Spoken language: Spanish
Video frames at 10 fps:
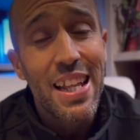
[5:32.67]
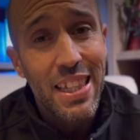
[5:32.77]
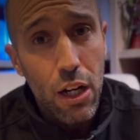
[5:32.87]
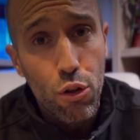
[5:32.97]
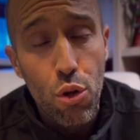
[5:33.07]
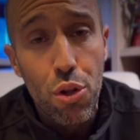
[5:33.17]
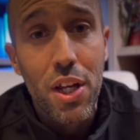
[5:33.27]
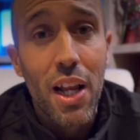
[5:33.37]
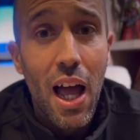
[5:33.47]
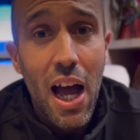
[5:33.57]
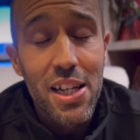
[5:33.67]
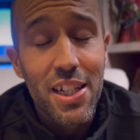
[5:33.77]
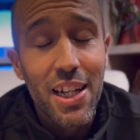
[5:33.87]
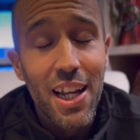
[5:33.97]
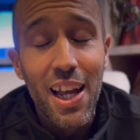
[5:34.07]
de conducir.
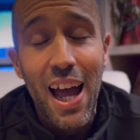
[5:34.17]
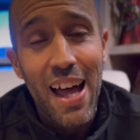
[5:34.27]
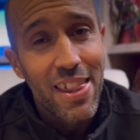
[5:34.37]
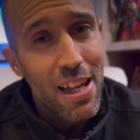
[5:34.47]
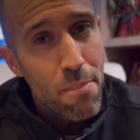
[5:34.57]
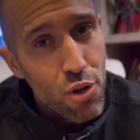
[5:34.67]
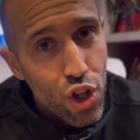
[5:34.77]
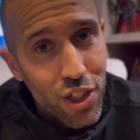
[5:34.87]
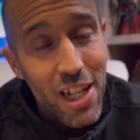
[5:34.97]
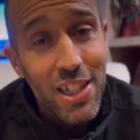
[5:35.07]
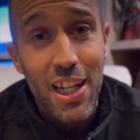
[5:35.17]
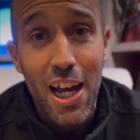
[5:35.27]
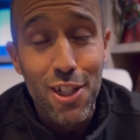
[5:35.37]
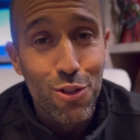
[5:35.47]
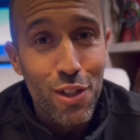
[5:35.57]
Así que hacer mucho test
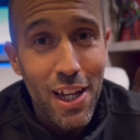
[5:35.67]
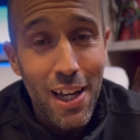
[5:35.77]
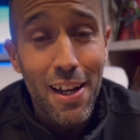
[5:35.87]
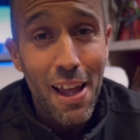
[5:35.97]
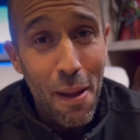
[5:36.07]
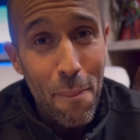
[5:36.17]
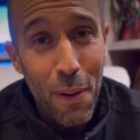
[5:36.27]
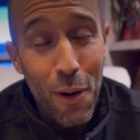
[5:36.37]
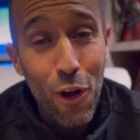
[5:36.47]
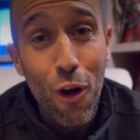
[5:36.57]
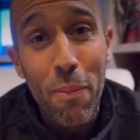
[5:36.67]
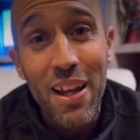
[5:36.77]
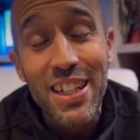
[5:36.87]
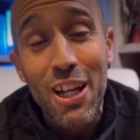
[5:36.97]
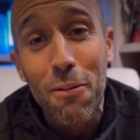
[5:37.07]
a estudiar, pero no os
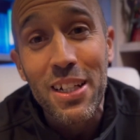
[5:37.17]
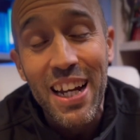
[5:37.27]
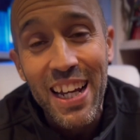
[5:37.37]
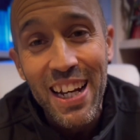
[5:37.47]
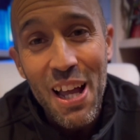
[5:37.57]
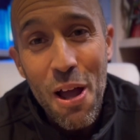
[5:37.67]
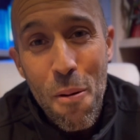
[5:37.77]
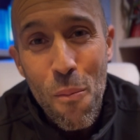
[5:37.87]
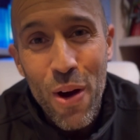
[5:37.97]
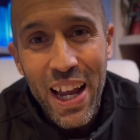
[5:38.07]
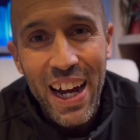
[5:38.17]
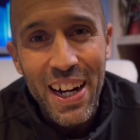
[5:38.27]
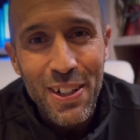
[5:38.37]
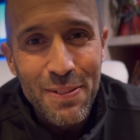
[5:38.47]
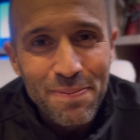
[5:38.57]
copiéis que va a salir muy
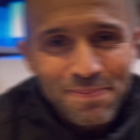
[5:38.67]
caro.